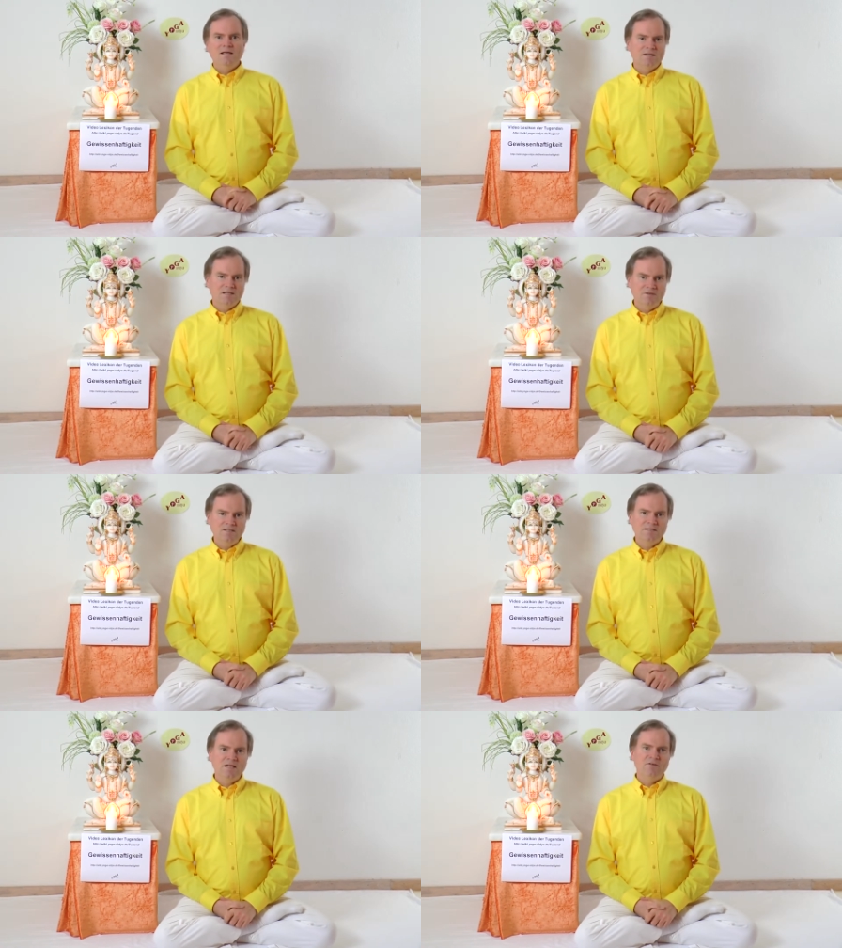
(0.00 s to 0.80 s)

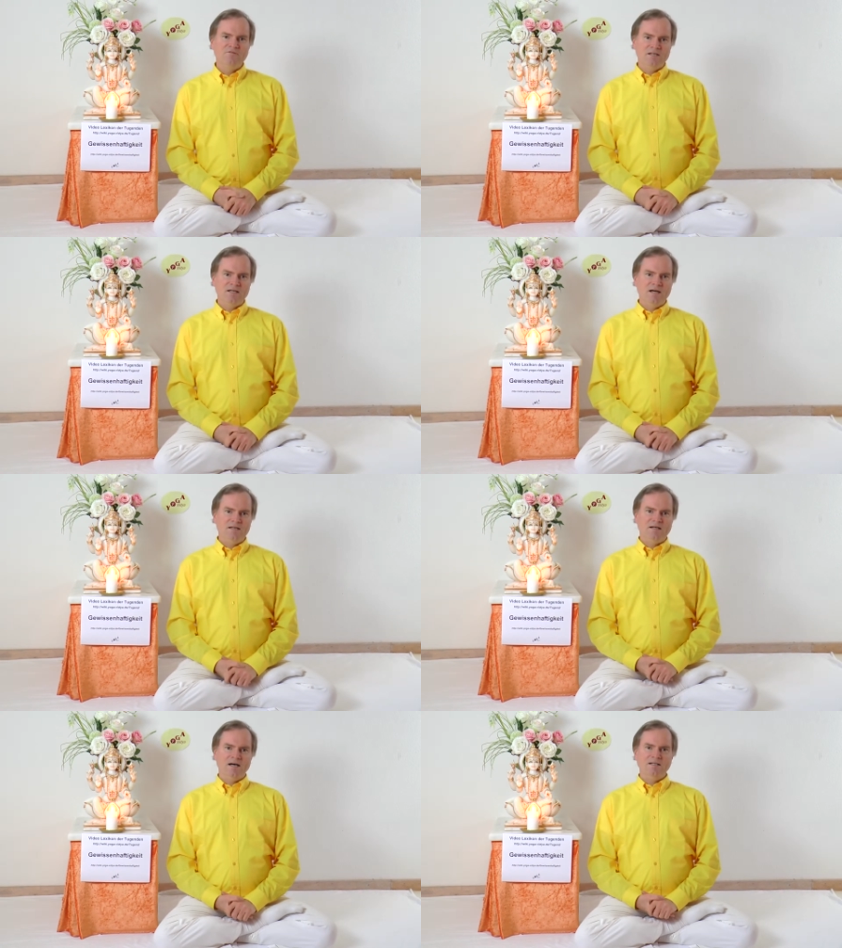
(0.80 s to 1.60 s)

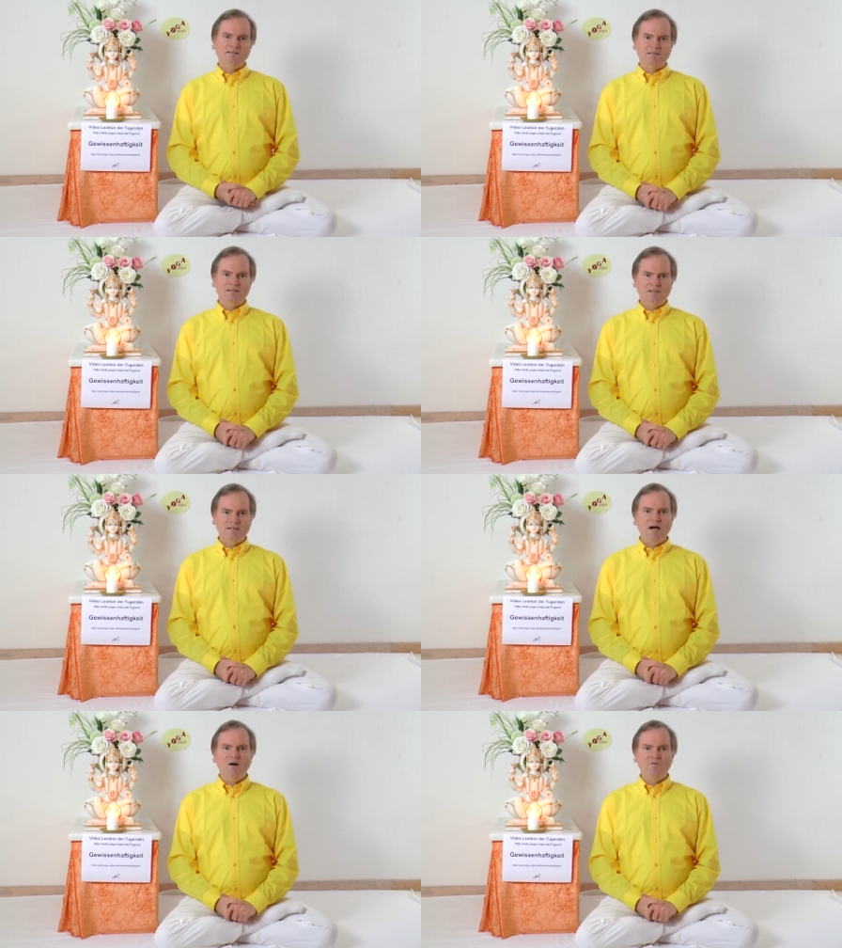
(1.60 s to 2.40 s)
Gewissenhaftigkeit heißt,
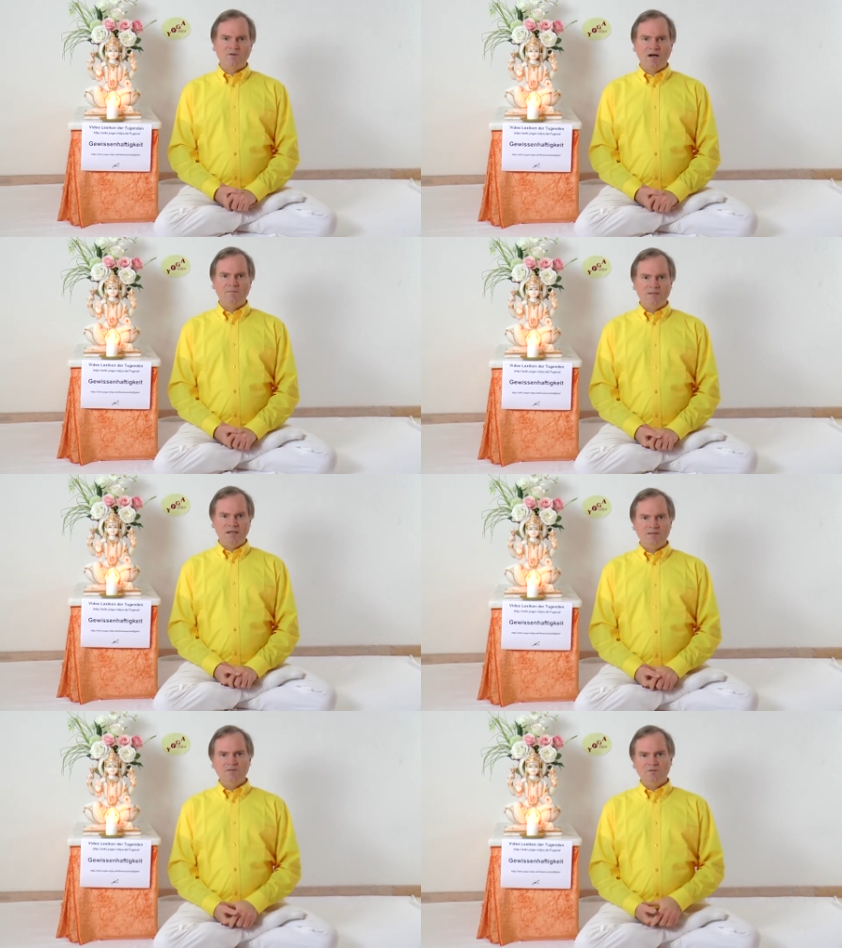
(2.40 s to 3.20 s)
die Aufgabe
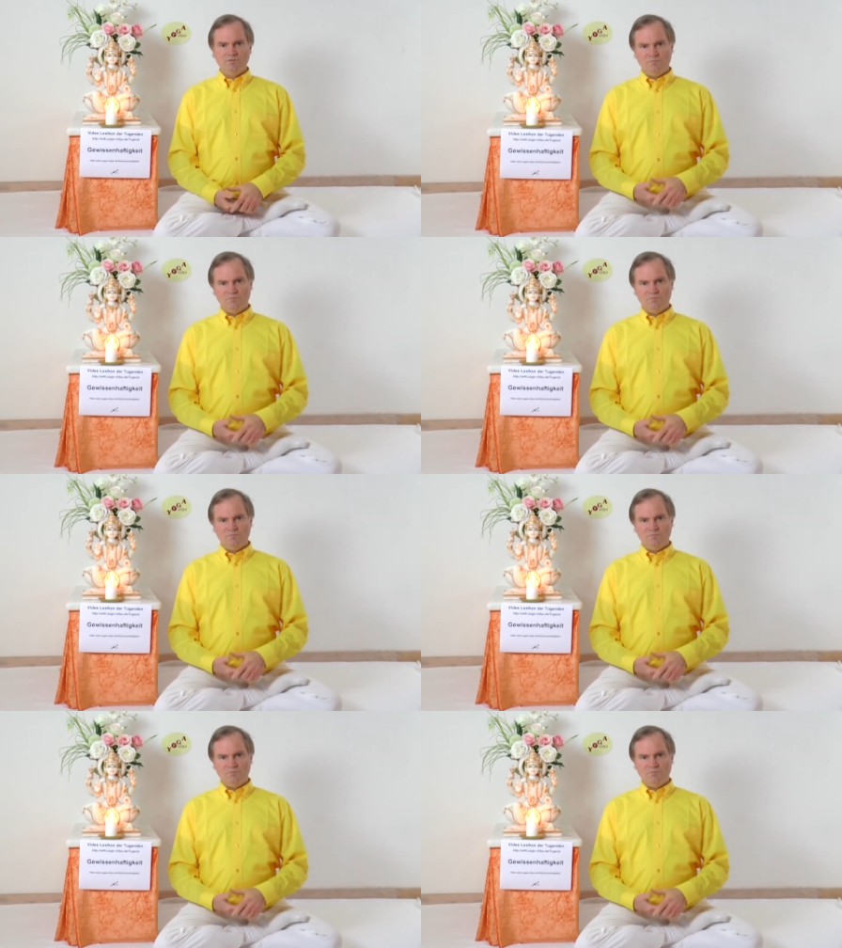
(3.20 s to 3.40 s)
dann